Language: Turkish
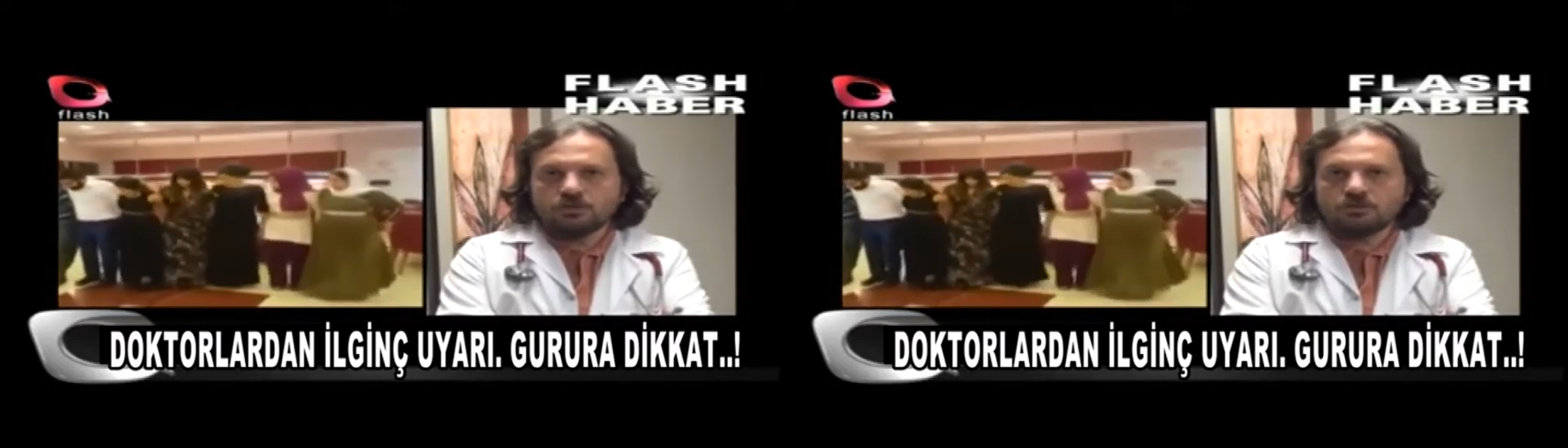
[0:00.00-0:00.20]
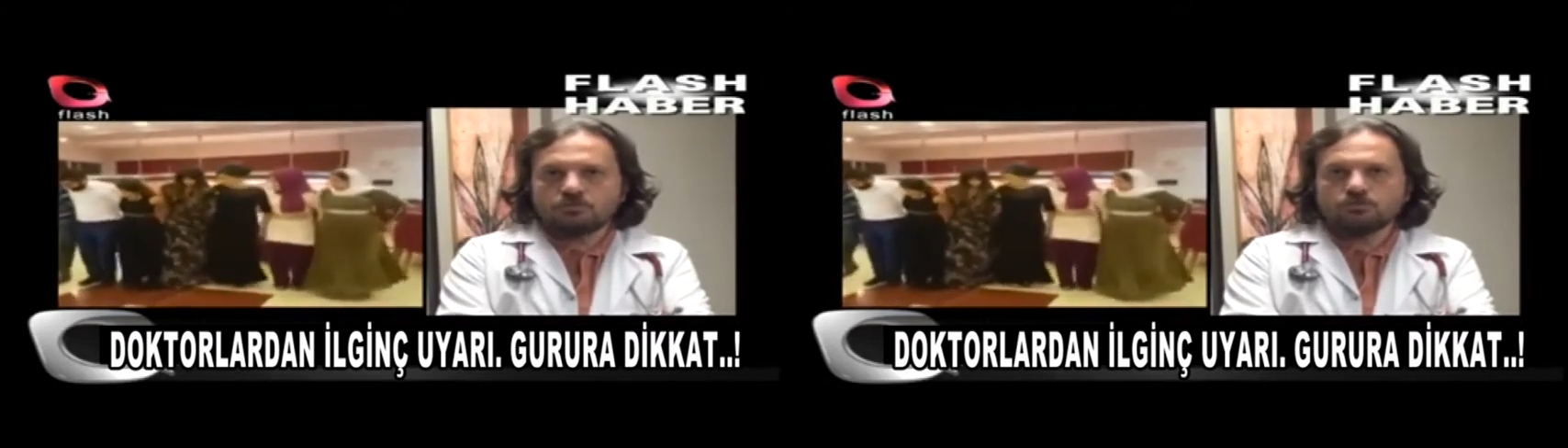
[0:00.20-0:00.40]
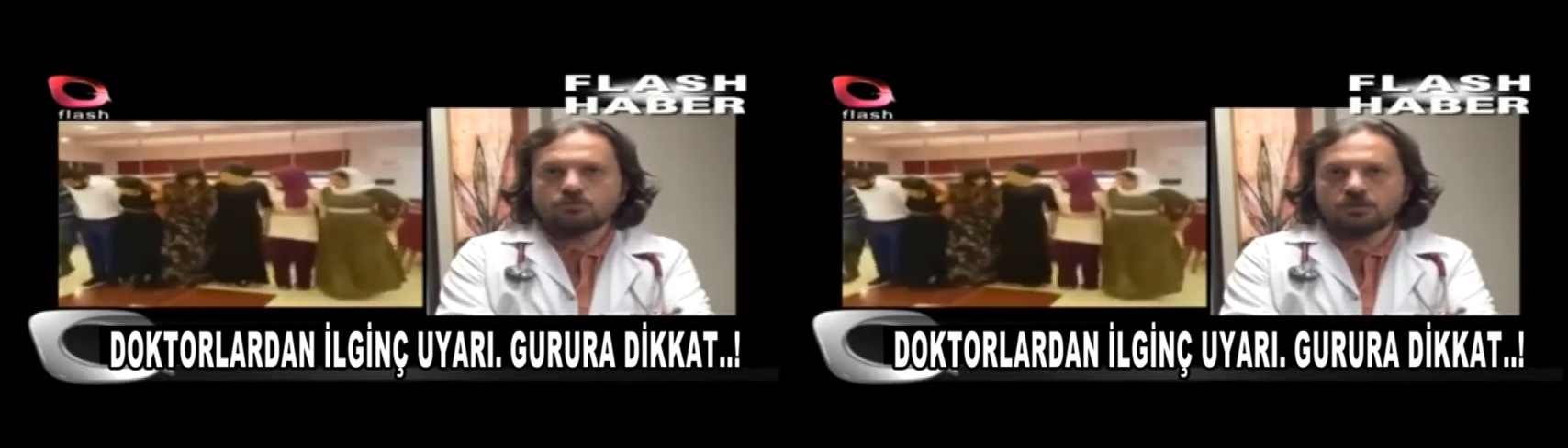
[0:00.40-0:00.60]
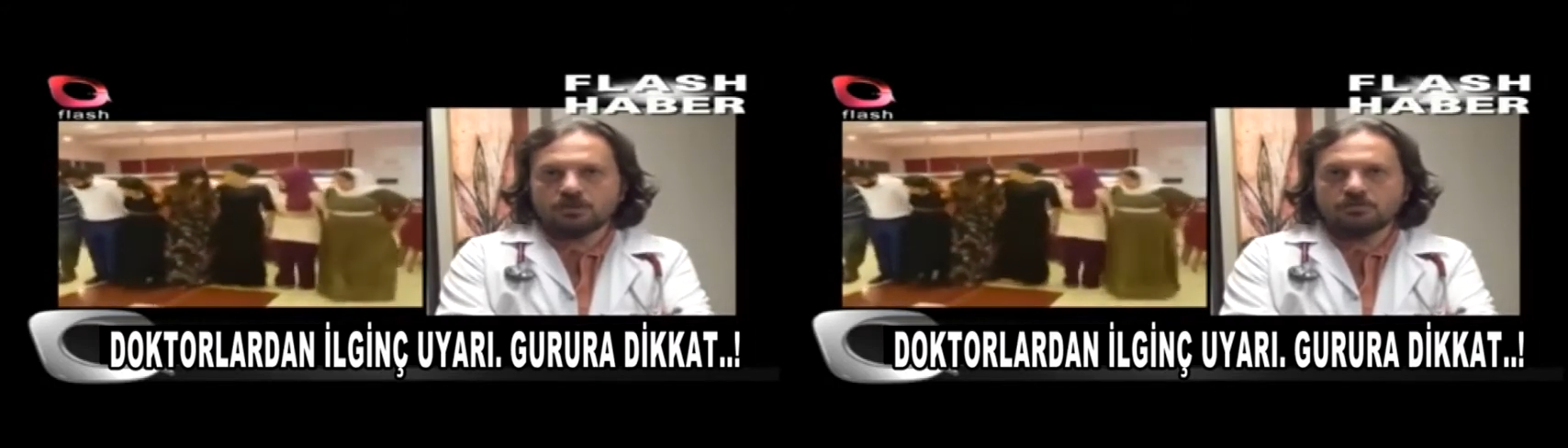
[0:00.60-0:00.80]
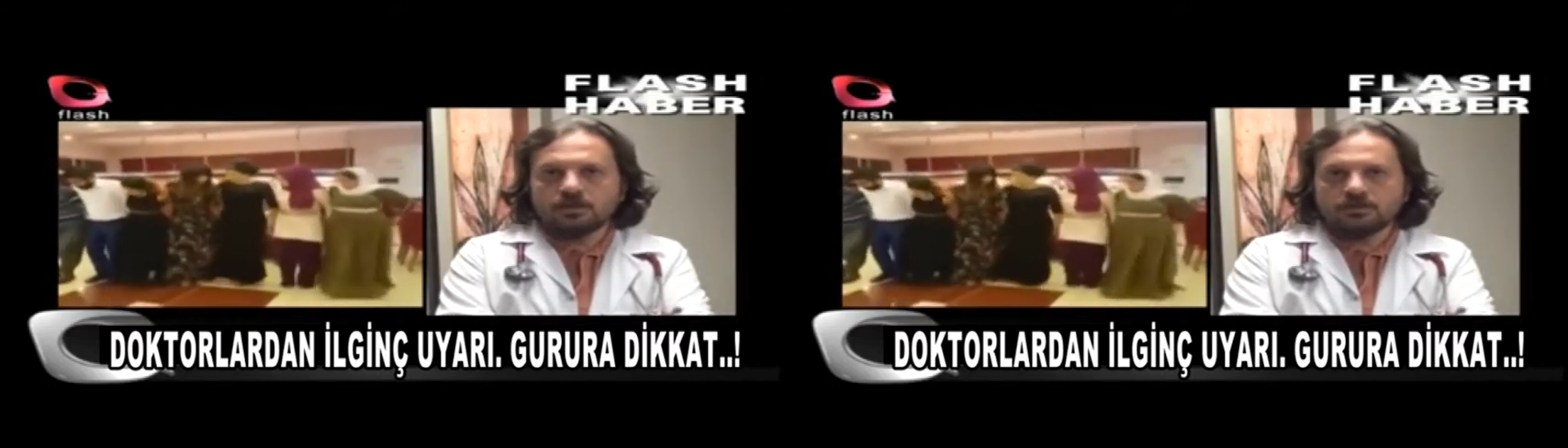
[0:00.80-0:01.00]
Ee, bu
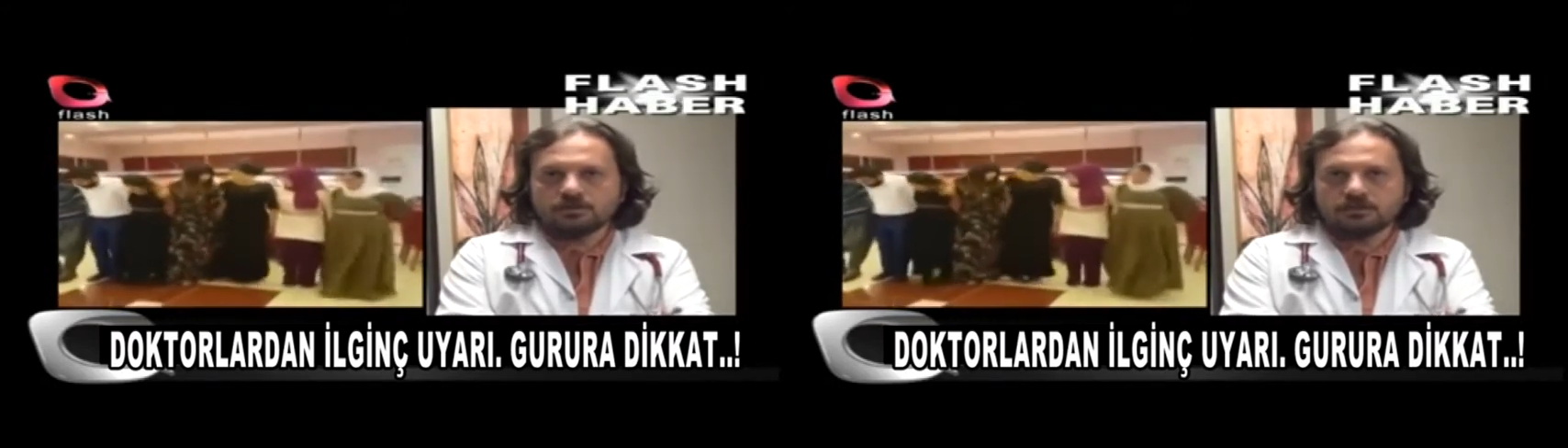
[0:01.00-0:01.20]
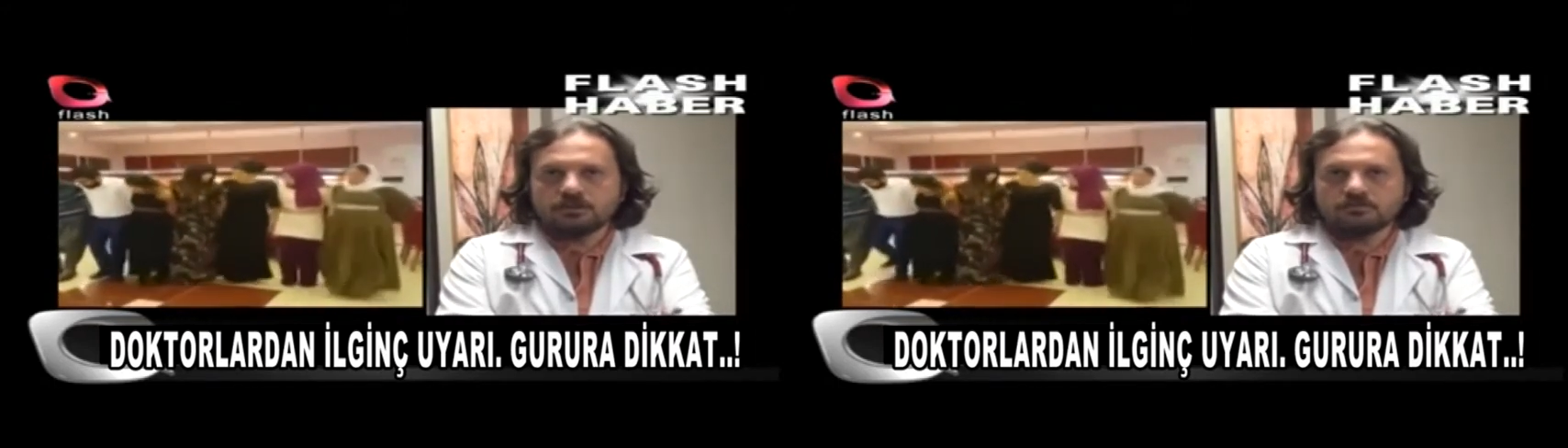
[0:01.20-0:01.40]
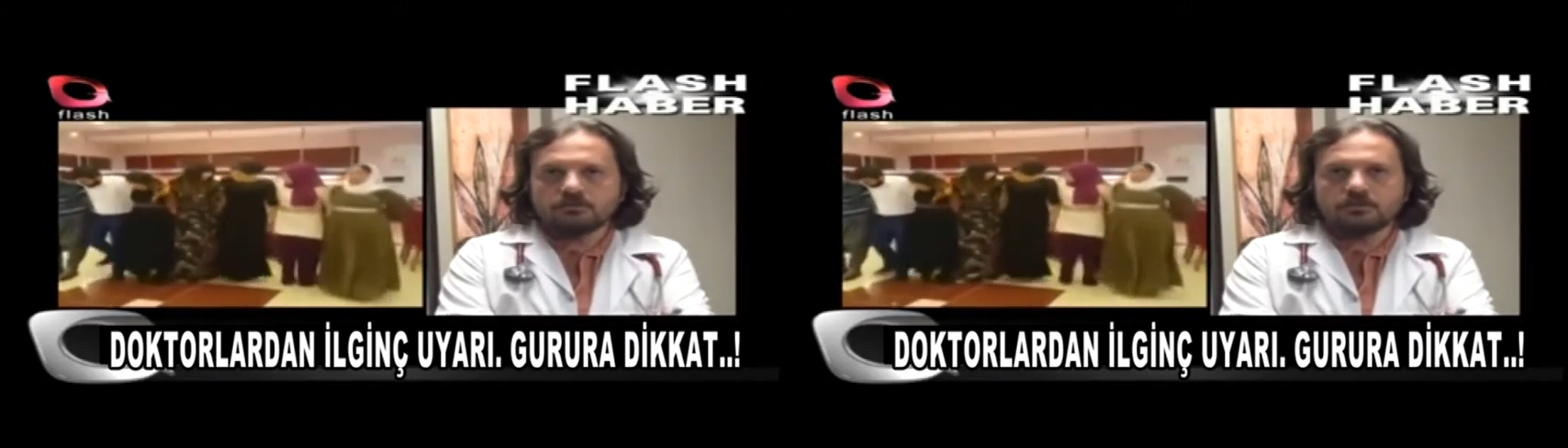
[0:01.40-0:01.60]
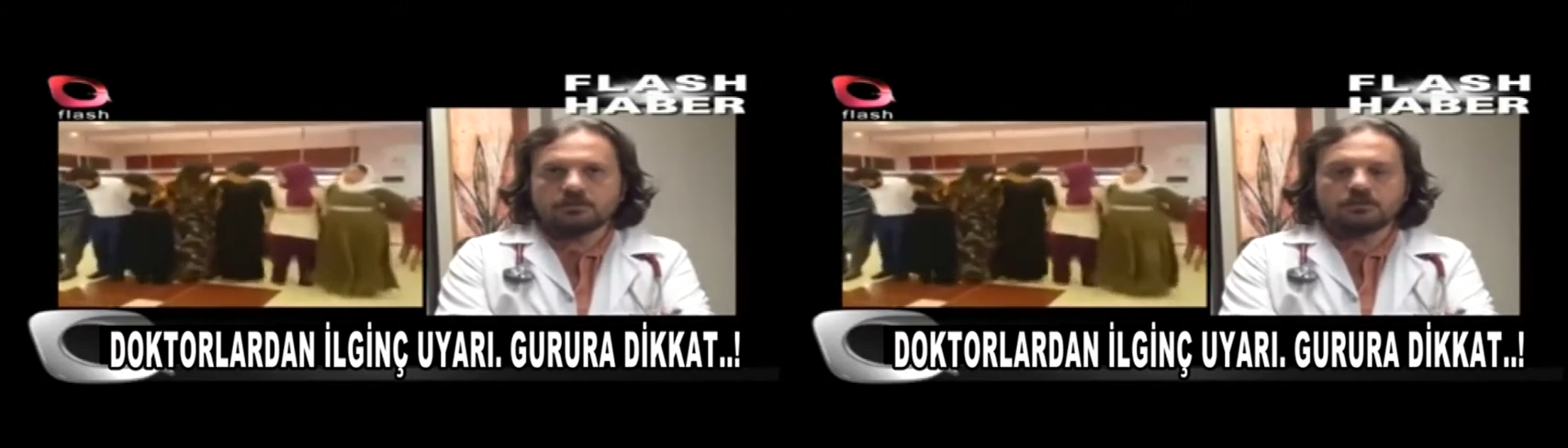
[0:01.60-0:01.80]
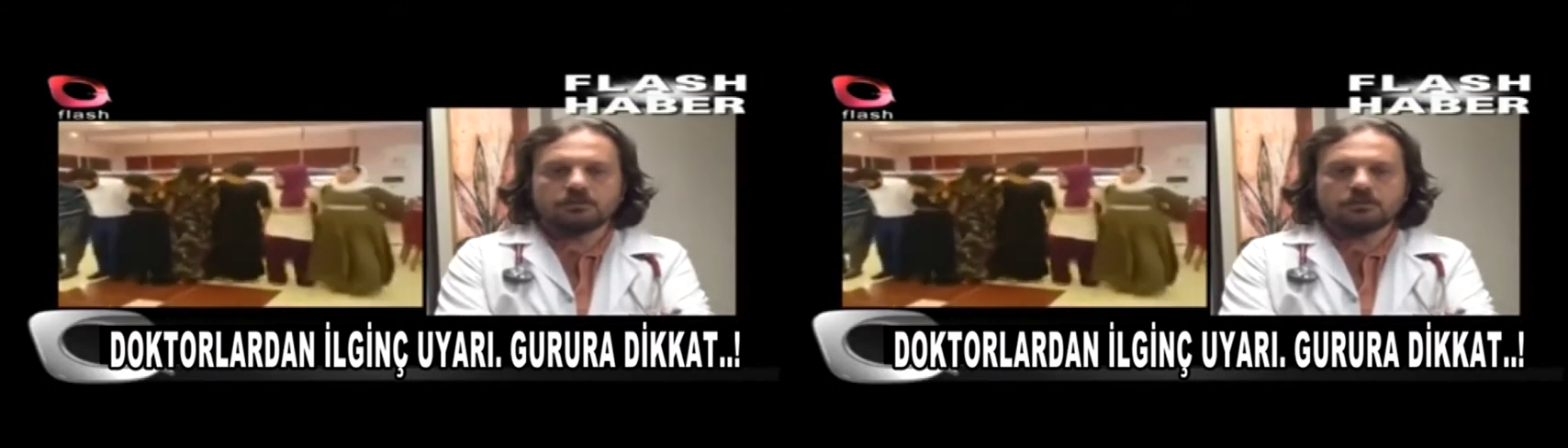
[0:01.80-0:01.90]
zorlanma anında e,